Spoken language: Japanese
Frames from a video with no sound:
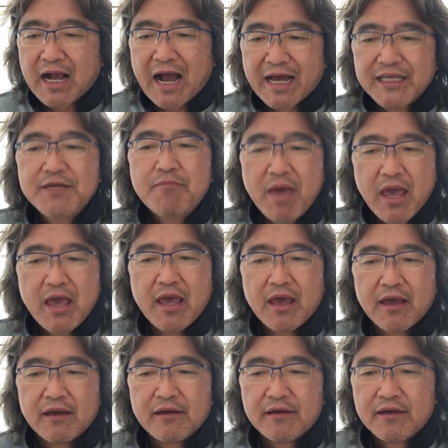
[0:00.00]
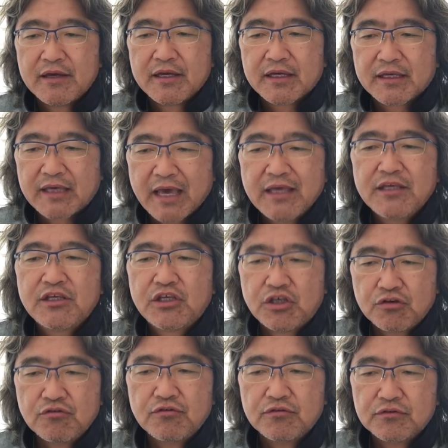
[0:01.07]
解明研
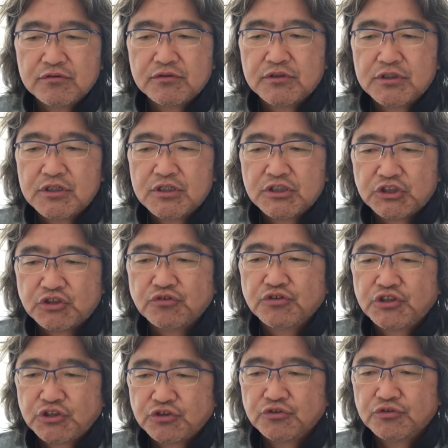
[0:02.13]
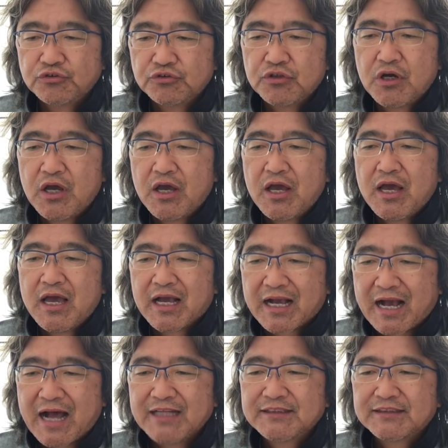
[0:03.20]
究収集
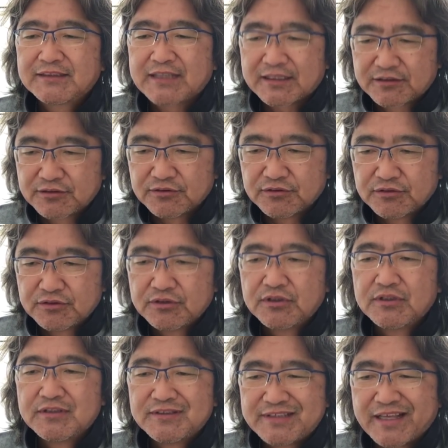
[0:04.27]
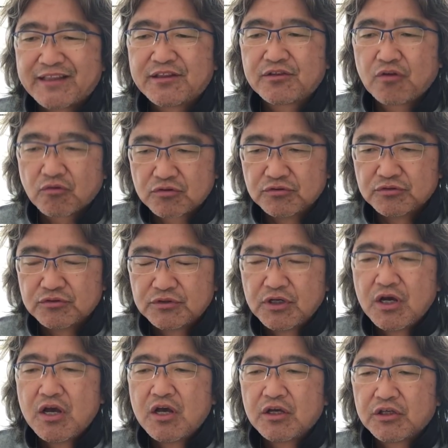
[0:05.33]
観察説得
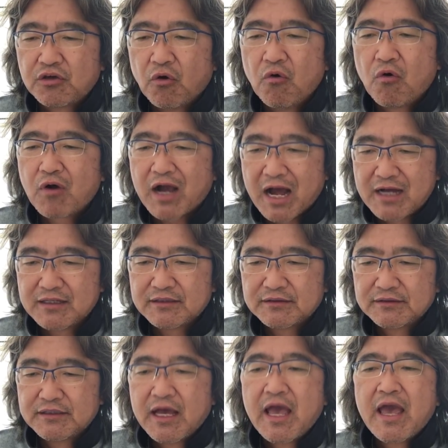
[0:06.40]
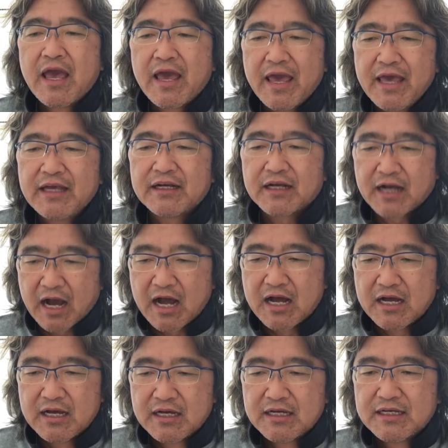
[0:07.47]
共感変化
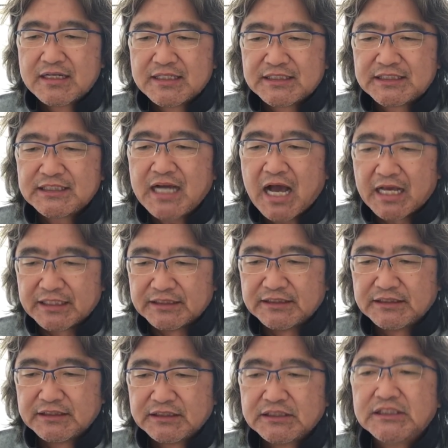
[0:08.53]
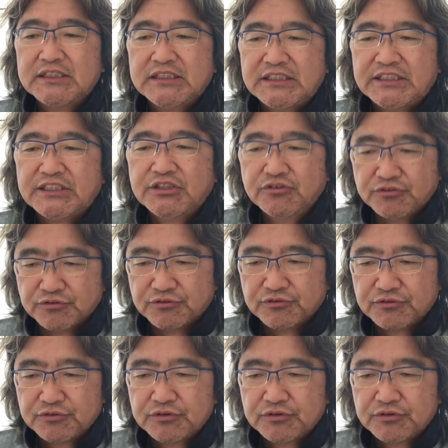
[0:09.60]
支配自由